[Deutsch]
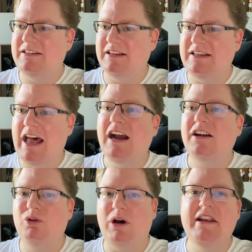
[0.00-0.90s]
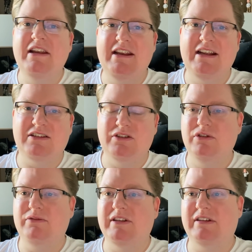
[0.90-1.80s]
ist das nah genug an der nächsten
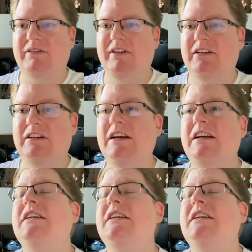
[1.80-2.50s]
Süßwasserquelle.